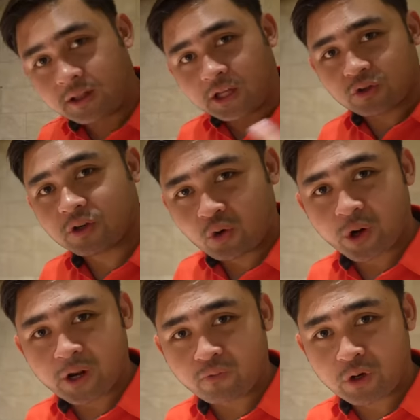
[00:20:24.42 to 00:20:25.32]
dito sa
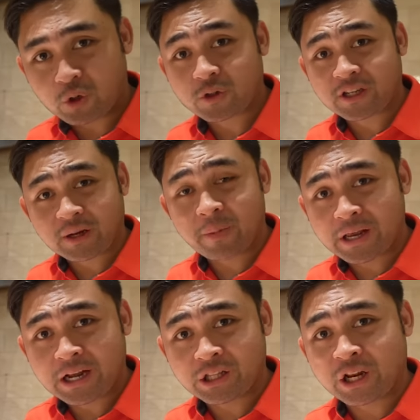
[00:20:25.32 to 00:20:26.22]
Korean food na to,
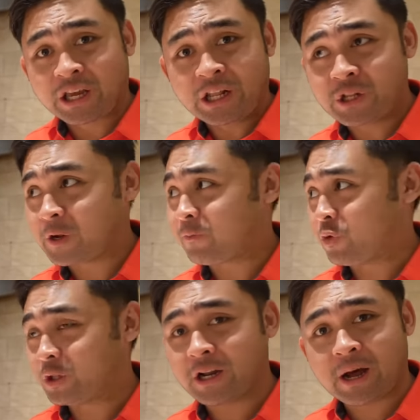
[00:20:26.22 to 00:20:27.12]
sasabayan natin ng Indian
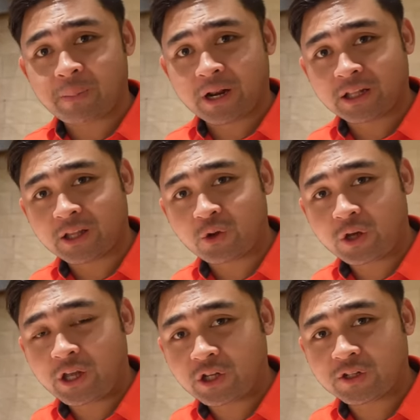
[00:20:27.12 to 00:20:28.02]
food. Hanapin natin yung
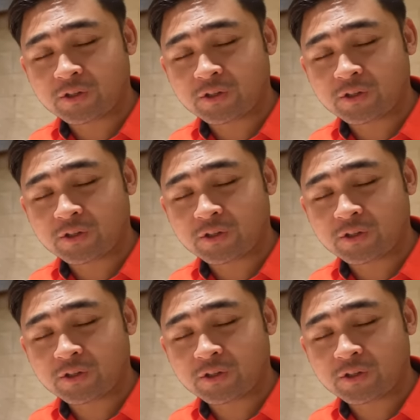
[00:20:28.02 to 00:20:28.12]
Indian